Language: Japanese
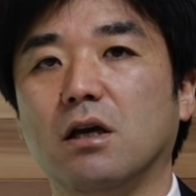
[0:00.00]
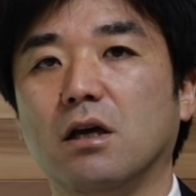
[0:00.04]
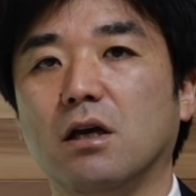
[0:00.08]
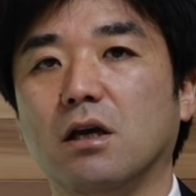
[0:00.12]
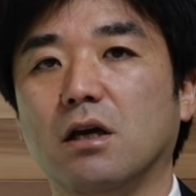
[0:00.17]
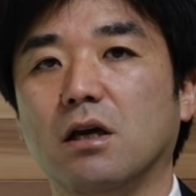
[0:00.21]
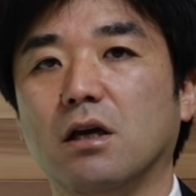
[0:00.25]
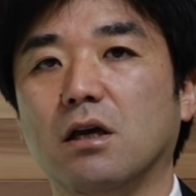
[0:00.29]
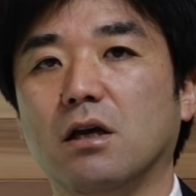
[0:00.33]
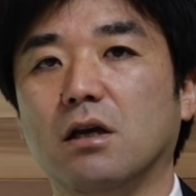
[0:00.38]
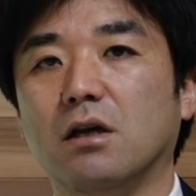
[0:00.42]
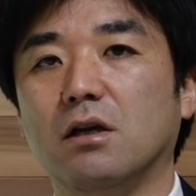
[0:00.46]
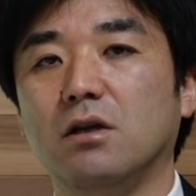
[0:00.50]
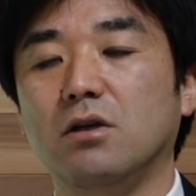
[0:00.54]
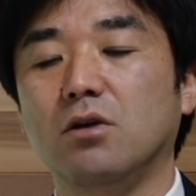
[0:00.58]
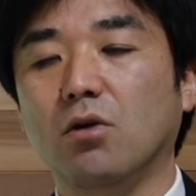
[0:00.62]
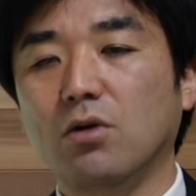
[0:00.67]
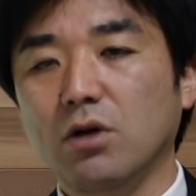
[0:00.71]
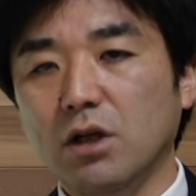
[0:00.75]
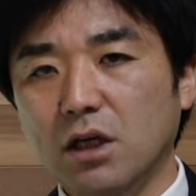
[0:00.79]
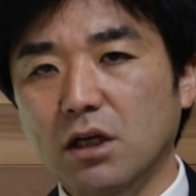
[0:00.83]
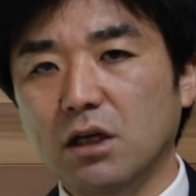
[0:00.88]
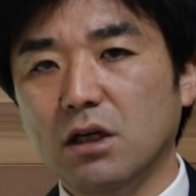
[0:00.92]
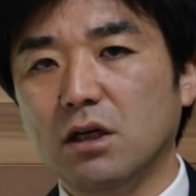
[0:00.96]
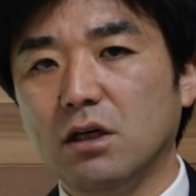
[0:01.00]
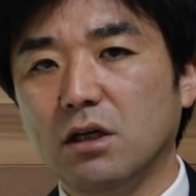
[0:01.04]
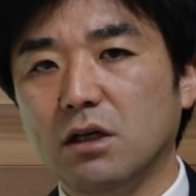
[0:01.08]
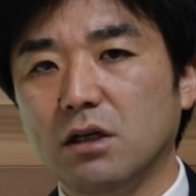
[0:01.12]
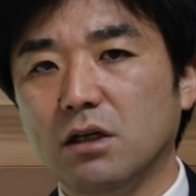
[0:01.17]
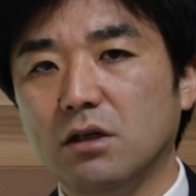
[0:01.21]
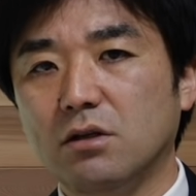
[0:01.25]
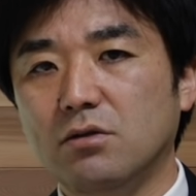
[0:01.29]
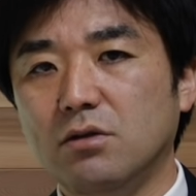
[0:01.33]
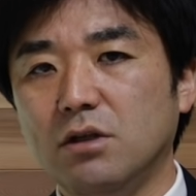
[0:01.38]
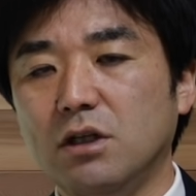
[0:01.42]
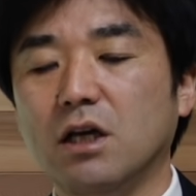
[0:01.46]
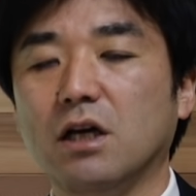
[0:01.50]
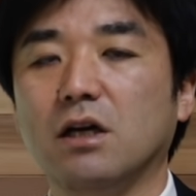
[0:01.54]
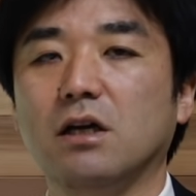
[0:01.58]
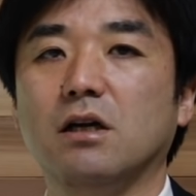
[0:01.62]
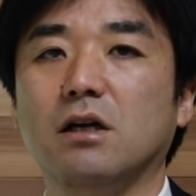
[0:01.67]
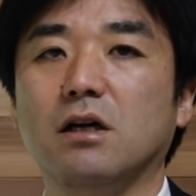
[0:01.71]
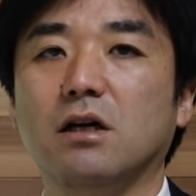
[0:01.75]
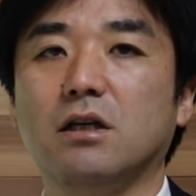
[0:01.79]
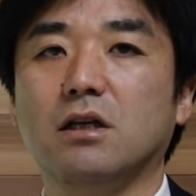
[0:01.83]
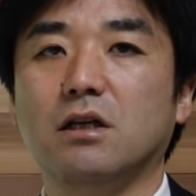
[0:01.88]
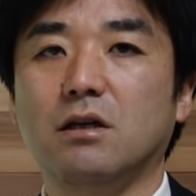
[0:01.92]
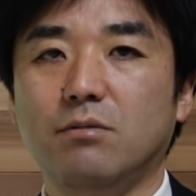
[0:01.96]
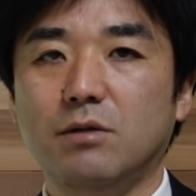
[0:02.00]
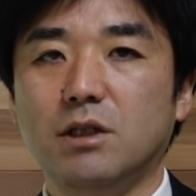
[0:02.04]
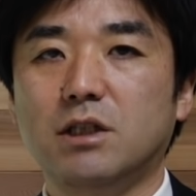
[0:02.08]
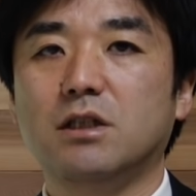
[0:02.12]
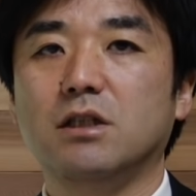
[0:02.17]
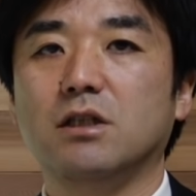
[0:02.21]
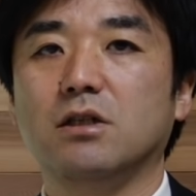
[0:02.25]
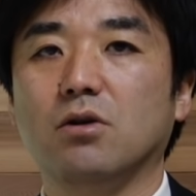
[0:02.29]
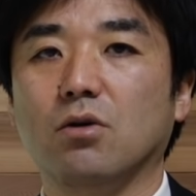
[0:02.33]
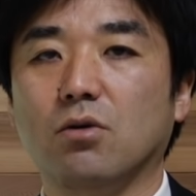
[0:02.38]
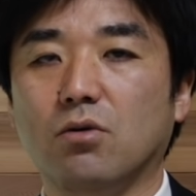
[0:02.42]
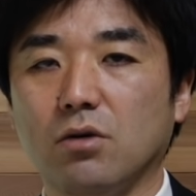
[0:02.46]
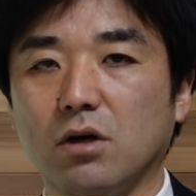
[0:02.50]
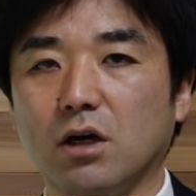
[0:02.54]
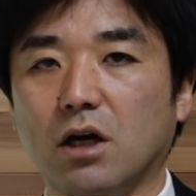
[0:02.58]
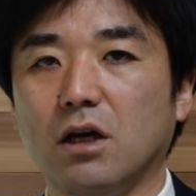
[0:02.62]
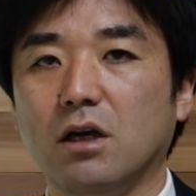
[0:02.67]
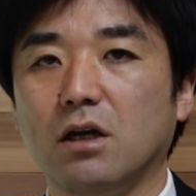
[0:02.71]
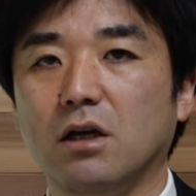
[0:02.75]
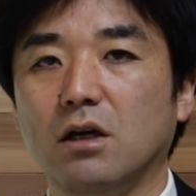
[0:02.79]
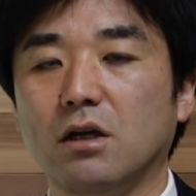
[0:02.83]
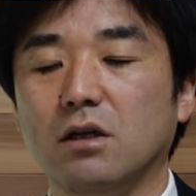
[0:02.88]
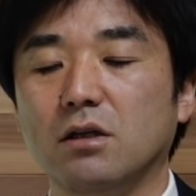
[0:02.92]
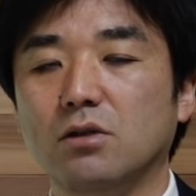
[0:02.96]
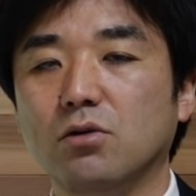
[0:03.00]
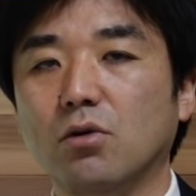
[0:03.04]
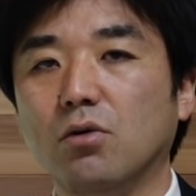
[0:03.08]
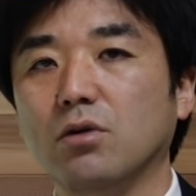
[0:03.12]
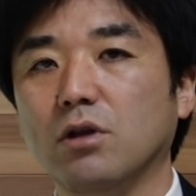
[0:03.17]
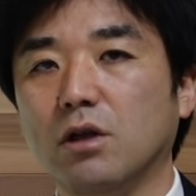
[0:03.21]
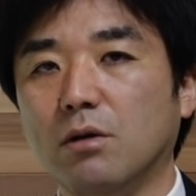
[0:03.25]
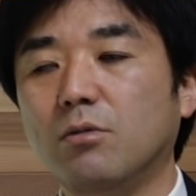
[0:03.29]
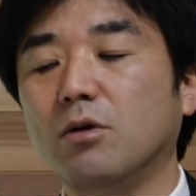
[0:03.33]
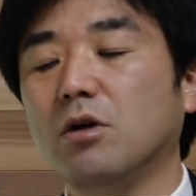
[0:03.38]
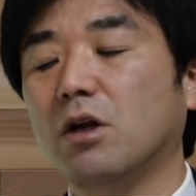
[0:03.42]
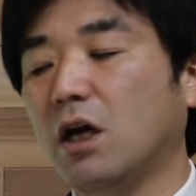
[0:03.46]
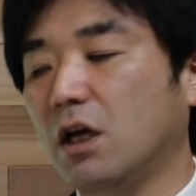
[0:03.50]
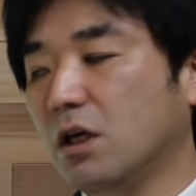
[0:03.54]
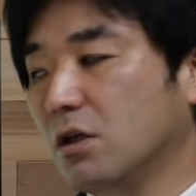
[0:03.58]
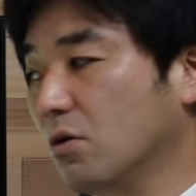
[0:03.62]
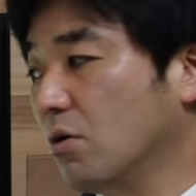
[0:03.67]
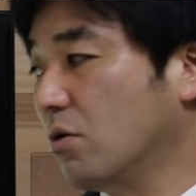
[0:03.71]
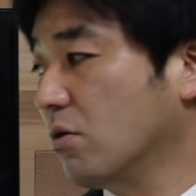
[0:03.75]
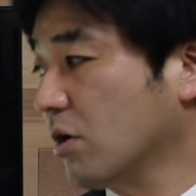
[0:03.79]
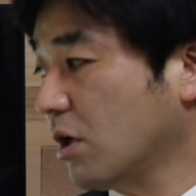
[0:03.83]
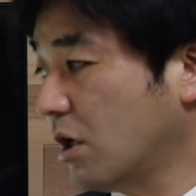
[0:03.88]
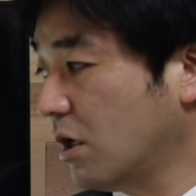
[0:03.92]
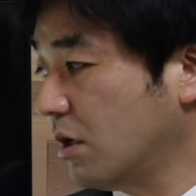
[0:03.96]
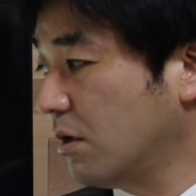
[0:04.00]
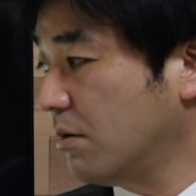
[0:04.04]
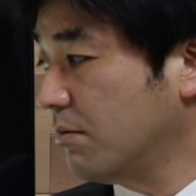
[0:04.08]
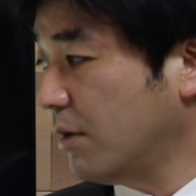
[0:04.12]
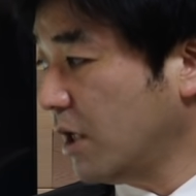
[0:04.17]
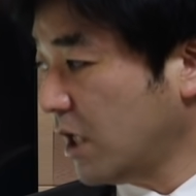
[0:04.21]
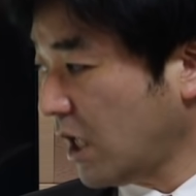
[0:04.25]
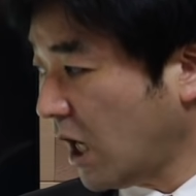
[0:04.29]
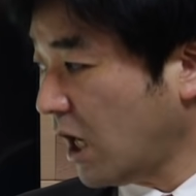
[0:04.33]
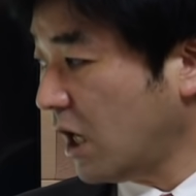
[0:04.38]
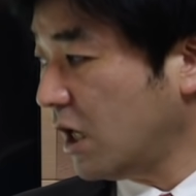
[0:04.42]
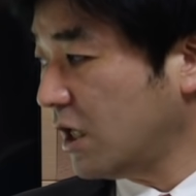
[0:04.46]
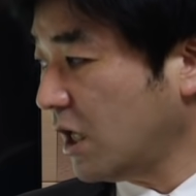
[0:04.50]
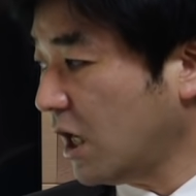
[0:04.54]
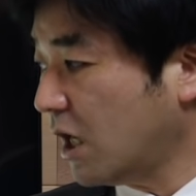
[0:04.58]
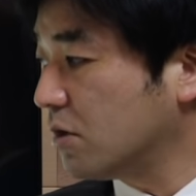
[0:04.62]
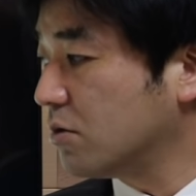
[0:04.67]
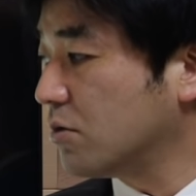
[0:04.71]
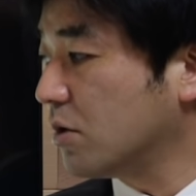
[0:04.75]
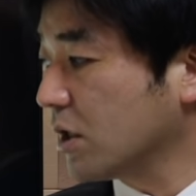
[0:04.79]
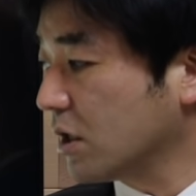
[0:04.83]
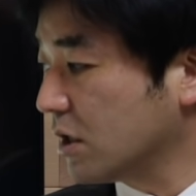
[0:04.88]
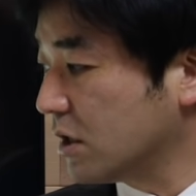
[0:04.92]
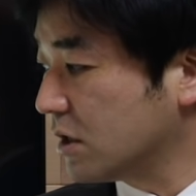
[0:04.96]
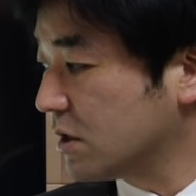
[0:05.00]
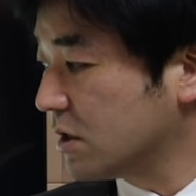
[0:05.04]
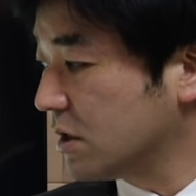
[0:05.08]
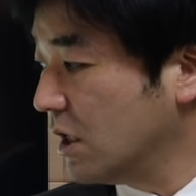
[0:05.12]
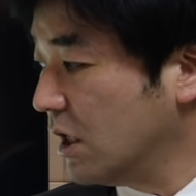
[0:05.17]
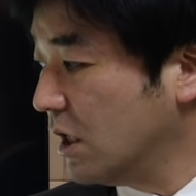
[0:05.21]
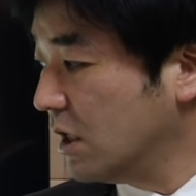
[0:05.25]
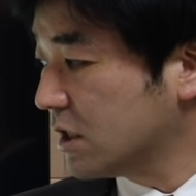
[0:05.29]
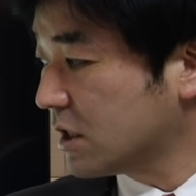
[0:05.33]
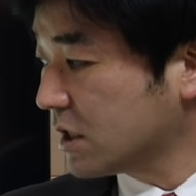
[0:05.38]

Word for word: えー、より売上が厳しい業界、そうでもない業界、まあやはりあるわけです。